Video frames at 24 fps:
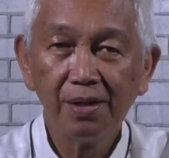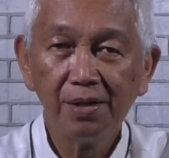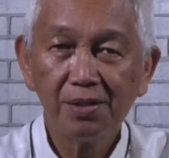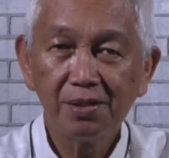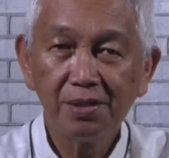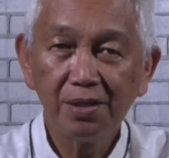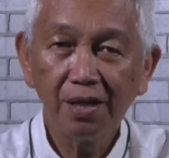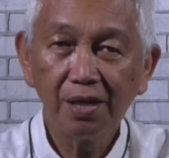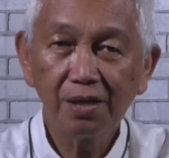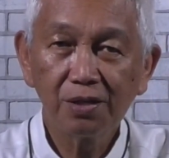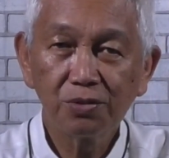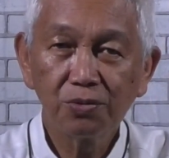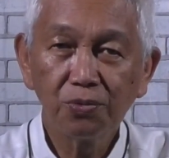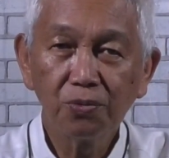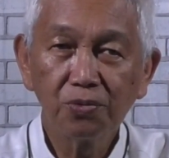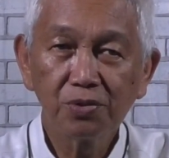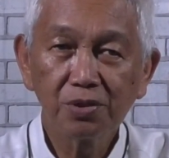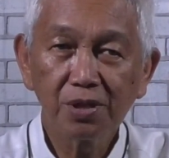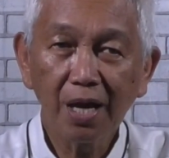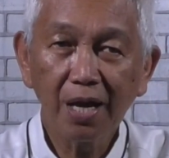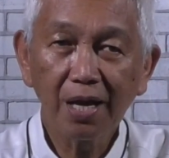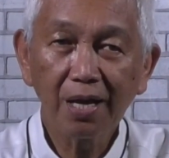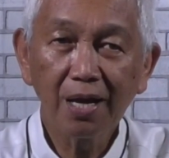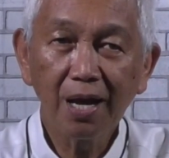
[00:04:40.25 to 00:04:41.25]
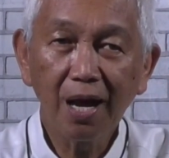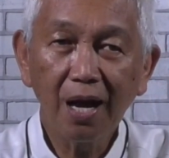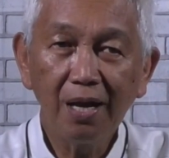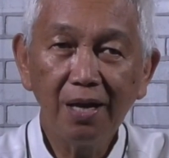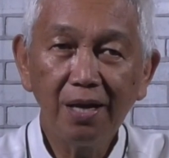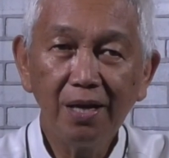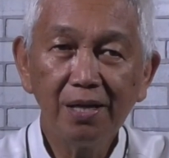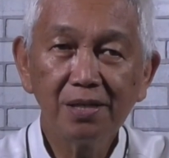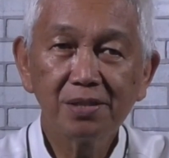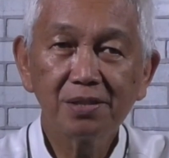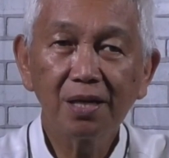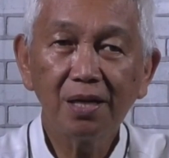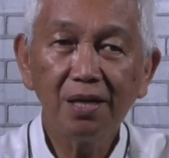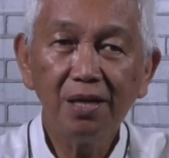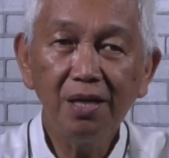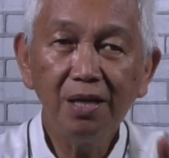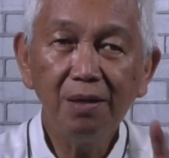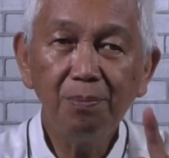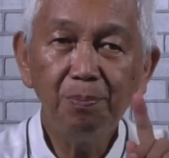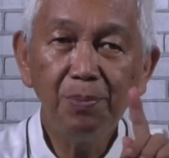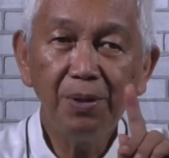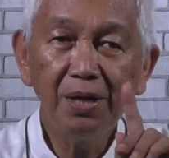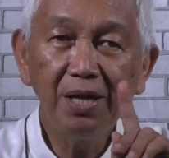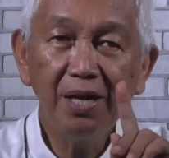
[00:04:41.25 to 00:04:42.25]
Si Jesus ay galing sa
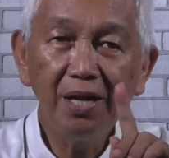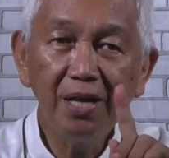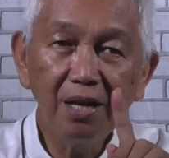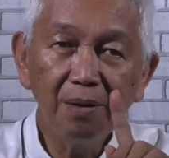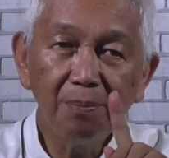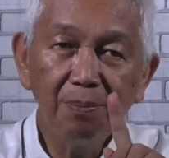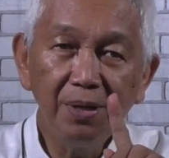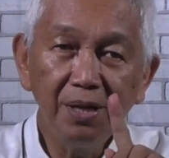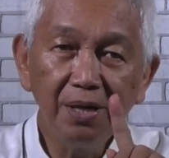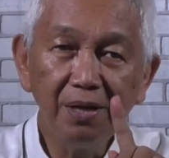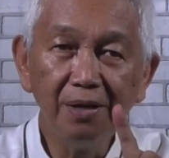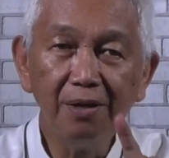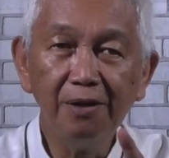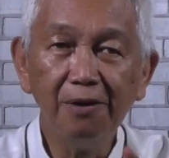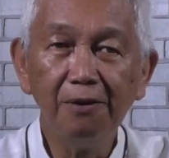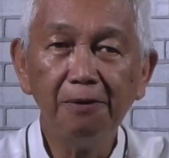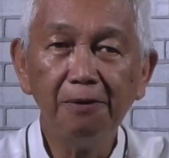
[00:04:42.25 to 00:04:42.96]
lipi ni David.